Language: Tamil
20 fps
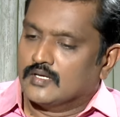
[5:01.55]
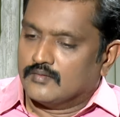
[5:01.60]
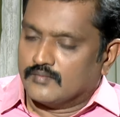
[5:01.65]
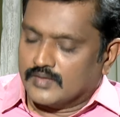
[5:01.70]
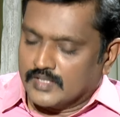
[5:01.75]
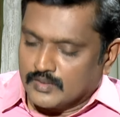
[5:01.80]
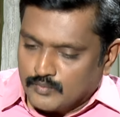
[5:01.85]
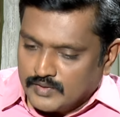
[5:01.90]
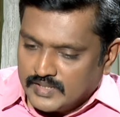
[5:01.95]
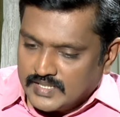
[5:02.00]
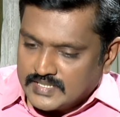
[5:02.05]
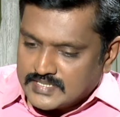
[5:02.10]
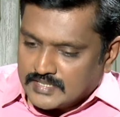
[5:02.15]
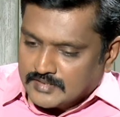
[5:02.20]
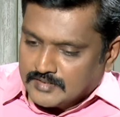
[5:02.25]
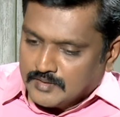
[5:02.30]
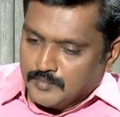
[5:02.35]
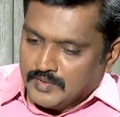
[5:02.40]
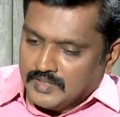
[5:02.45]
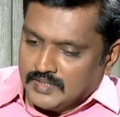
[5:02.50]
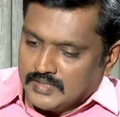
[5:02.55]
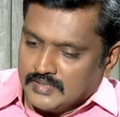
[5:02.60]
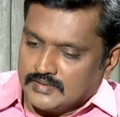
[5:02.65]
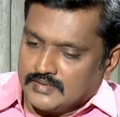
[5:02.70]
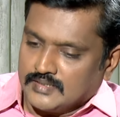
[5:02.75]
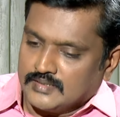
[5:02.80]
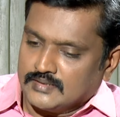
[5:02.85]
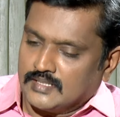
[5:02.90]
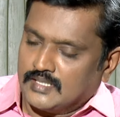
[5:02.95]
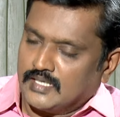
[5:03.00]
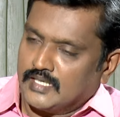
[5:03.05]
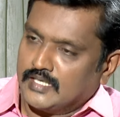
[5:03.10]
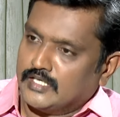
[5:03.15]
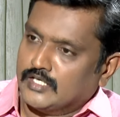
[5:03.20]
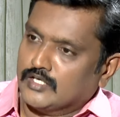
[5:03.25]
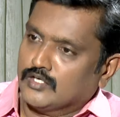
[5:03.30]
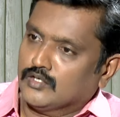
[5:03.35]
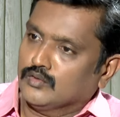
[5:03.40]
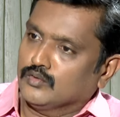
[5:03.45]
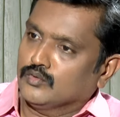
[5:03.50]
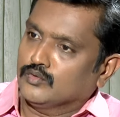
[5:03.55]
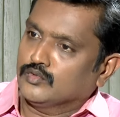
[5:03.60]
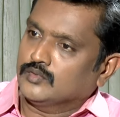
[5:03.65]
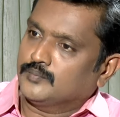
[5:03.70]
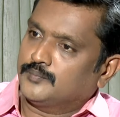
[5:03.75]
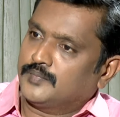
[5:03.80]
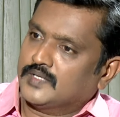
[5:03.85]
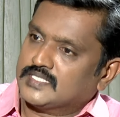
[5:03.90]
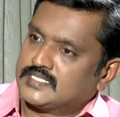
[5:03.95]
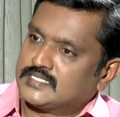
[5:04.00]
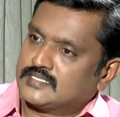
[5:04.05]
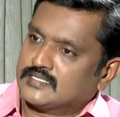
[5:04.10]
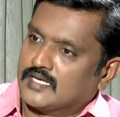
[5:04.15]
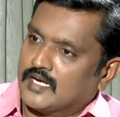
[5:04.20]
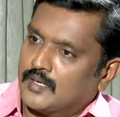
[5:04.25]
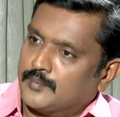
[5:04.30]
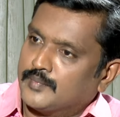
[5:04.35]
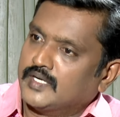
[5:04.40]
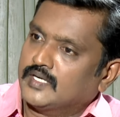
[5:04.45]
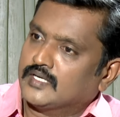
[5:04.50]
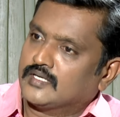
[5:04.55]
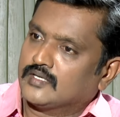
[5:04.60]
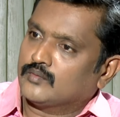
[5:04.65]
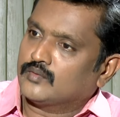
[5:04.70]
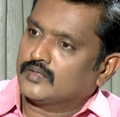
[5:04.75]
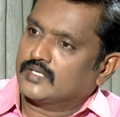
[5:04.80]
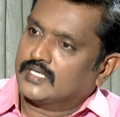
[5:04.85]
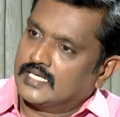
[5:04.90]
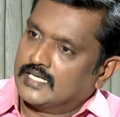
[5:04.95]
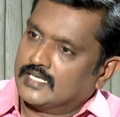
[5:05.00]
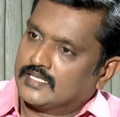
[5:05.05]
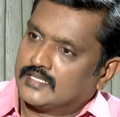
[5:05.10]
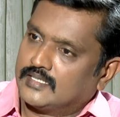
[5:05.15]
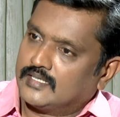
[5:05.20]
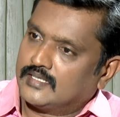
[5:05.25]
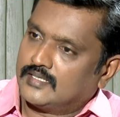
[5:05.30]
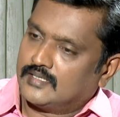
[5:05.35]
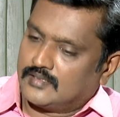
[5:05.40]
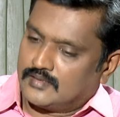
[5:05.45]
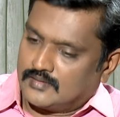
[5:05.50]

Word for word: வரக்கூடிய சட்டமன்ற தேர்தலில் இருநூறு ப்ளஸ் அப்படின்ற ஒரு இலக்கை